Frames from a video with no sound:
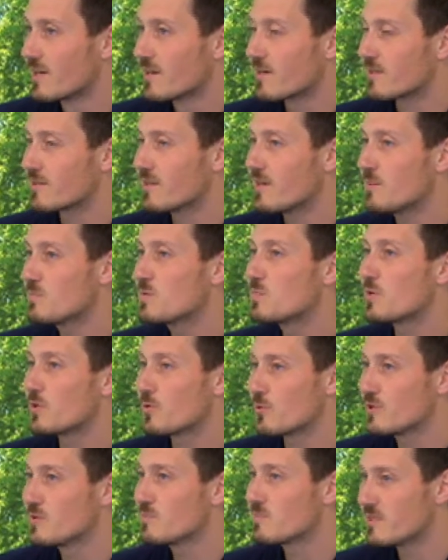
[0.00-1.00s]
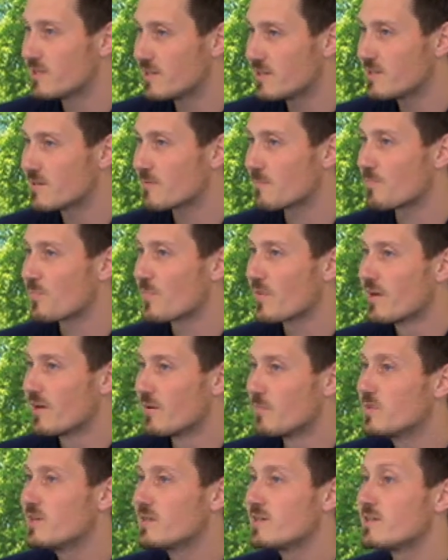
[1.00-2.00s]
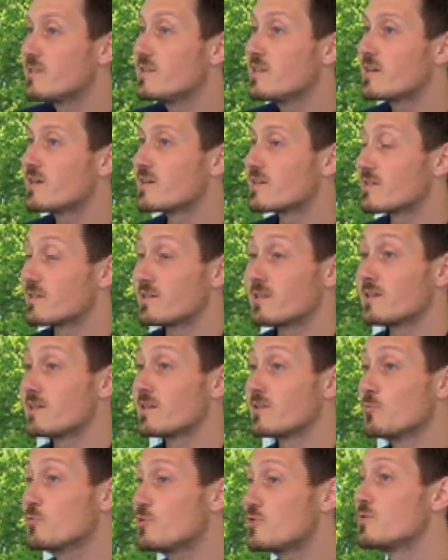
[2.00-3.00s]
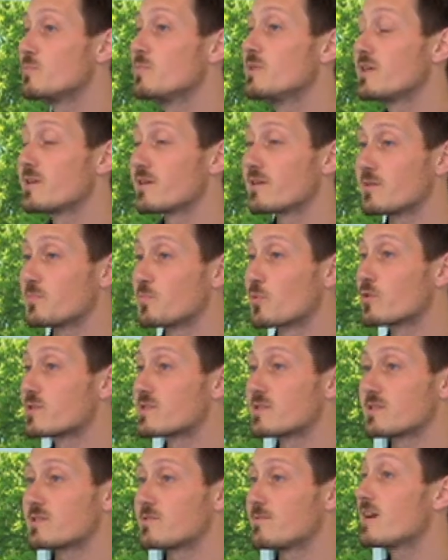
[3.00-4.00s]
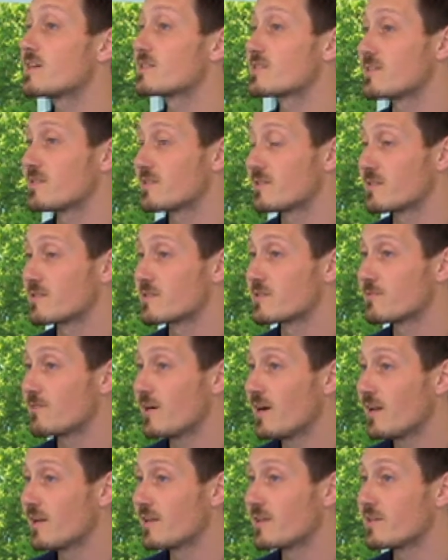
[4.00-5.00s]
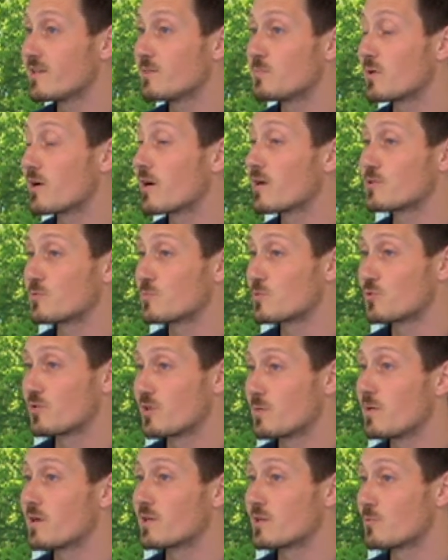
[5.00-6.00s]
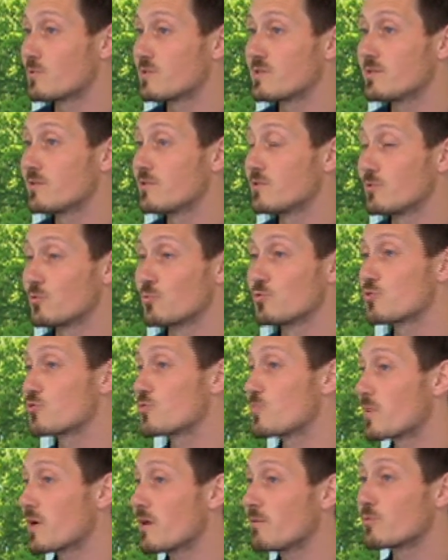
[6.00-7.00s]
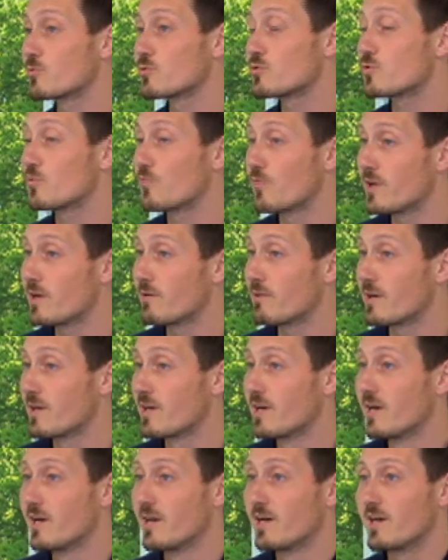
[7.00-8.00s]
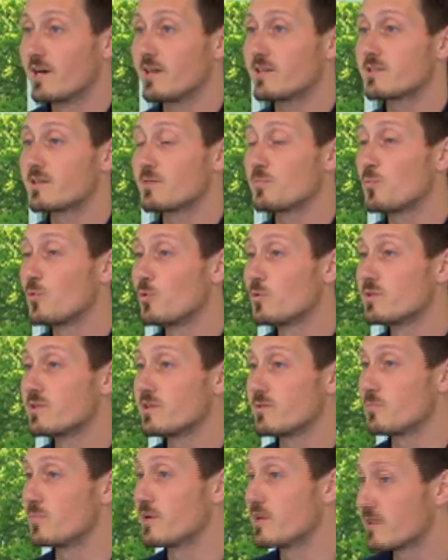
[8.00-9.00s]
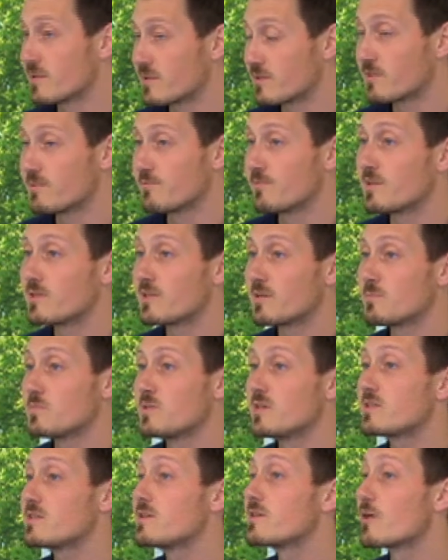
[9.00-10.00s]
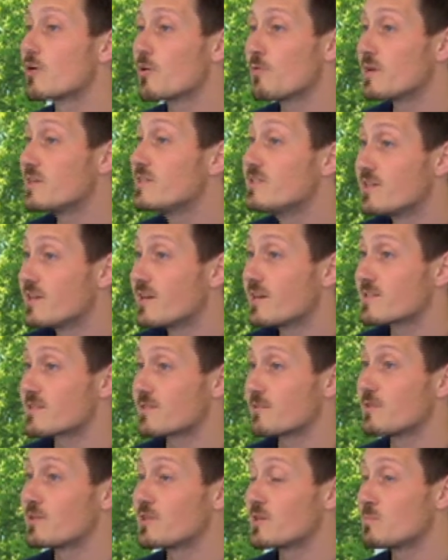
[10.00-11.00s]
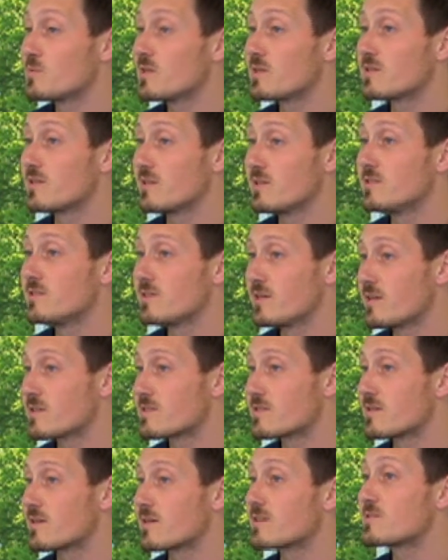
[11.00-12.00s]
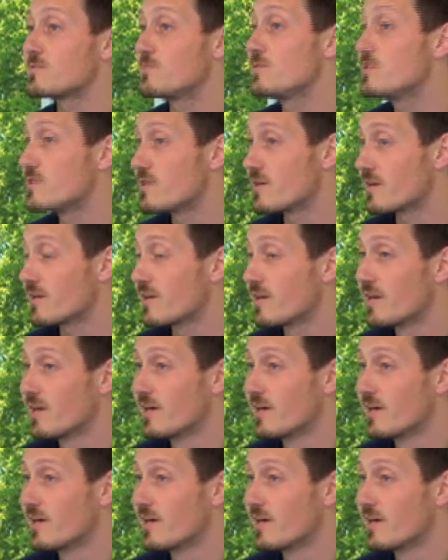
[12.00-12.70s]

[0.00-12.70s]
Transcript: Когда мы приходим к детям, мы не э, учим их просто связки танцевальные и показываем, что, ребята, вы сделайте ручку вправо, ручку влево. Это полный бред. В этом нет никакого интереса, в этом нет интереса развития.